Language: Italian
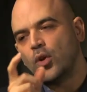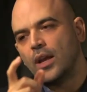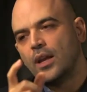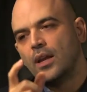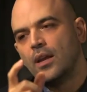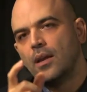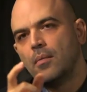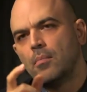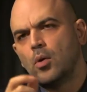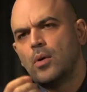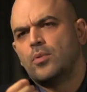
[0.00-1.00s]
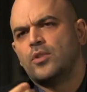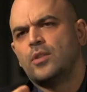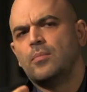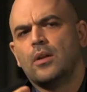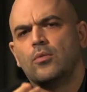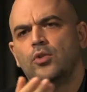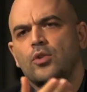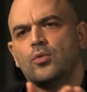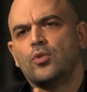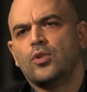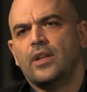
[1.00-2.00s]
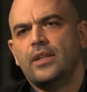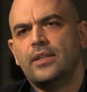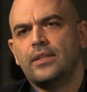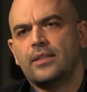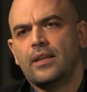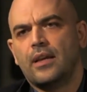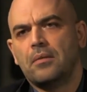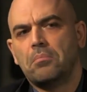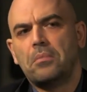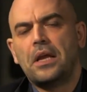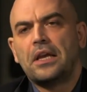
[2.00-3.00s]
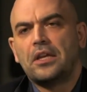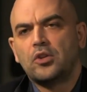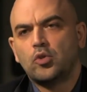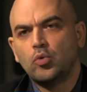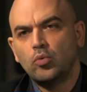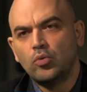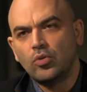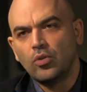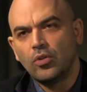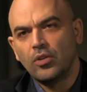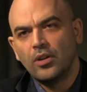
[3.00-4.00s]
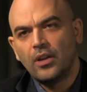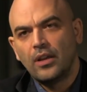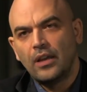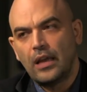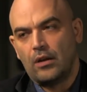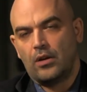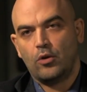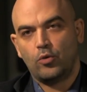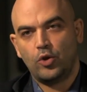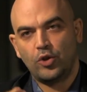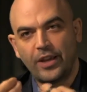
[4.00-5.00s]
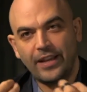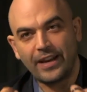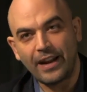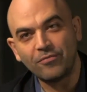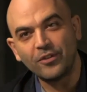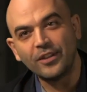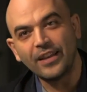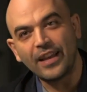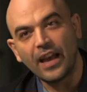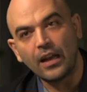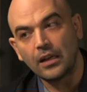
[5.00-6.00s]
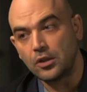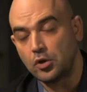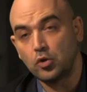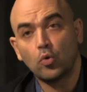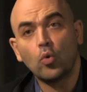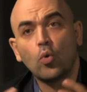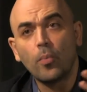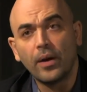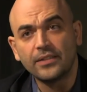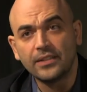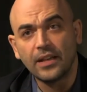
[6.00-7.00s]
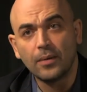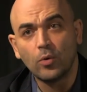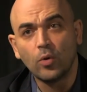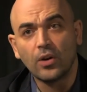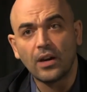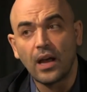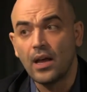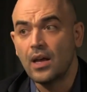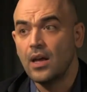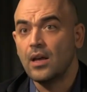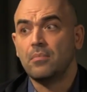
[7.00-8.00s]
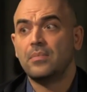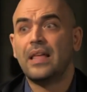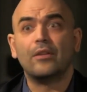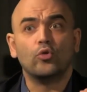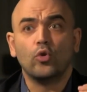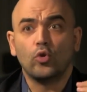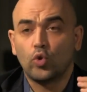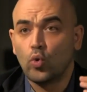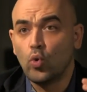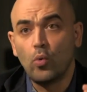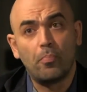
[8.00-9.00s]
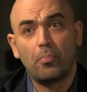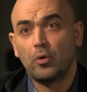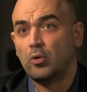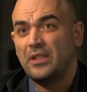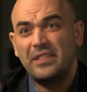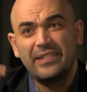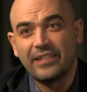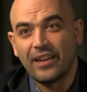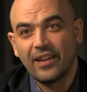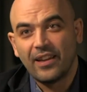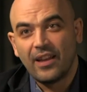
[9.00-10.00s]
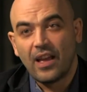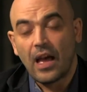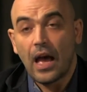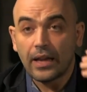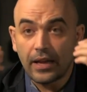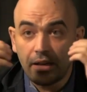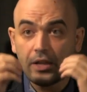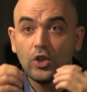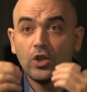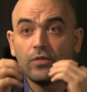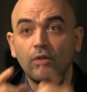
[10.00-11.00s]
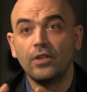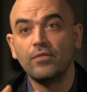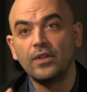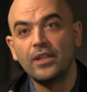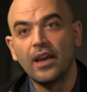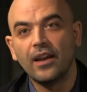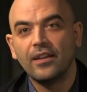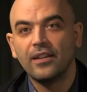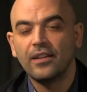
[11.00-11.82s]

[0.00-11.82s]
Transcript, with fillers: Cioè, ma com'è possibile? Hanno ucciso un giornalista, neanche assunto, e non hanno ucciso i grandi decani che si sono occupati di Camorra, dando scoop, notizie. Anche lì ci fu l'invidia.